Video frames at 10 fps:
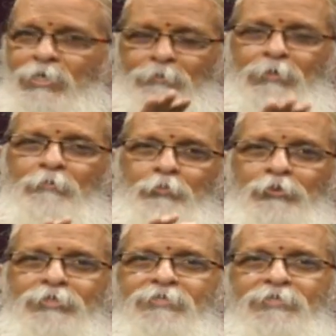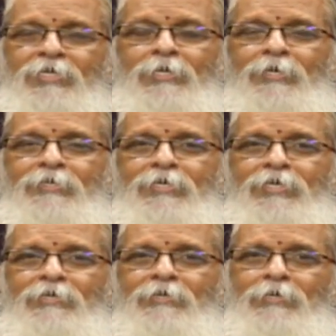కనుక మనం పూజించినట్లయితే
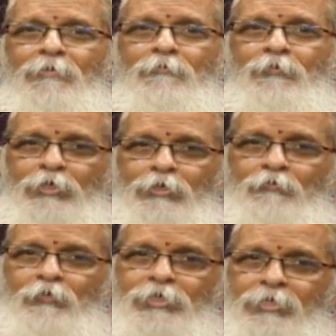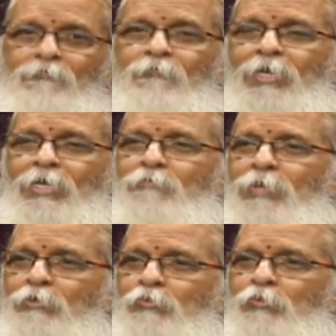ఈ వృక్షం వల్ల
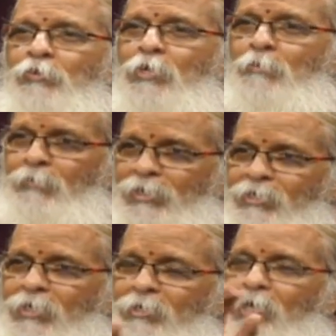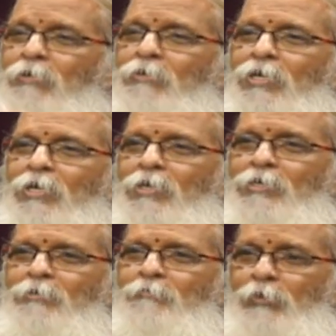మనకు పది రకాలుగా
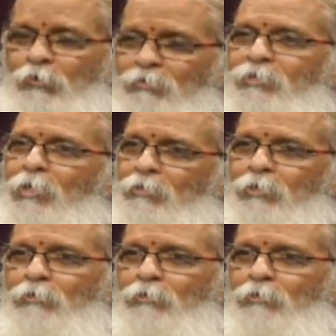ప్రయోజనాలు